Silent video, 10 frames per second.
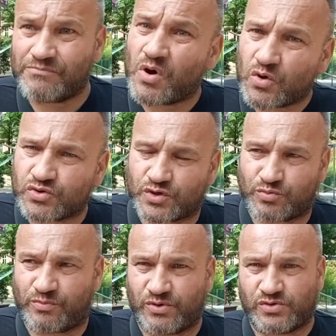Możesz
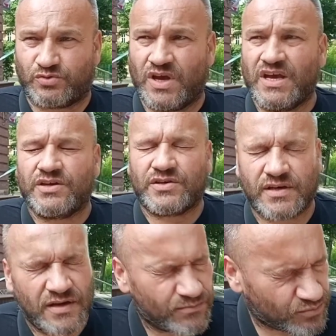po prostu
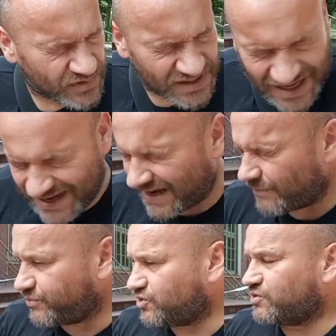się
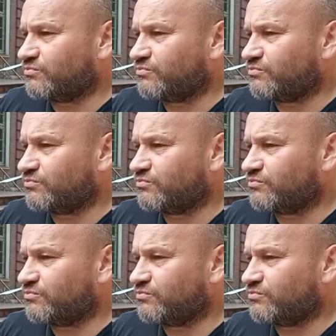zagapić,